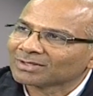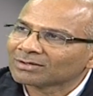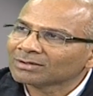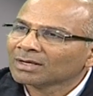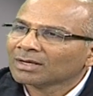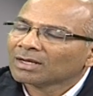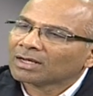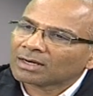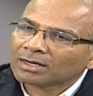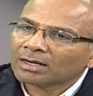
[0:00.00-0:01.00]
అవుతున్నారు
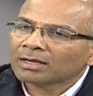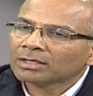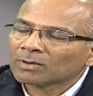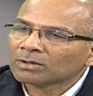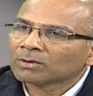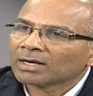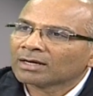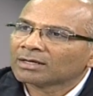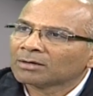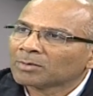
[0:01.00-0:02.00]
అలాగే ఇదివరకు
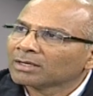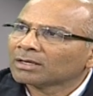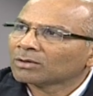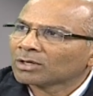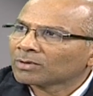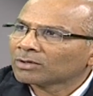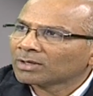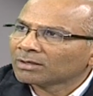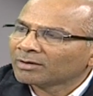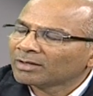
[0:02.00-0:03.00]
ఎలా అంటే మహిళలు అటువంటి
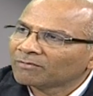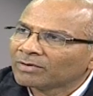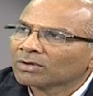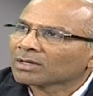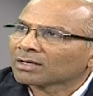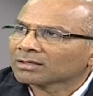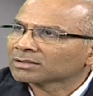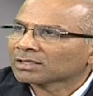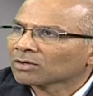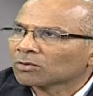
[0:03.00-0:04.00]
వాళ్ళు ఈ ఫీల్డ్లోకి
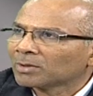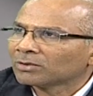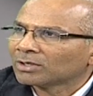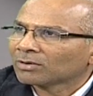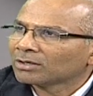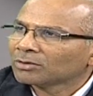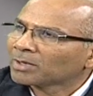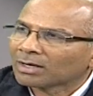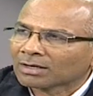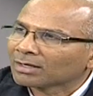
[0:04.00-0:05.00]
రావడానికి చాలా తక్కువ మంది ఉండేవారండి
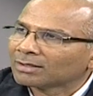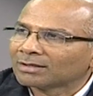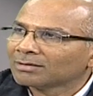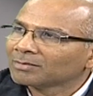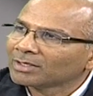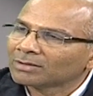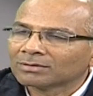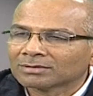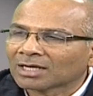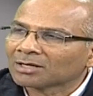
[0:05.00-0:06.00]
ఇప్పుడు అలా కాదండి మీకు hmm.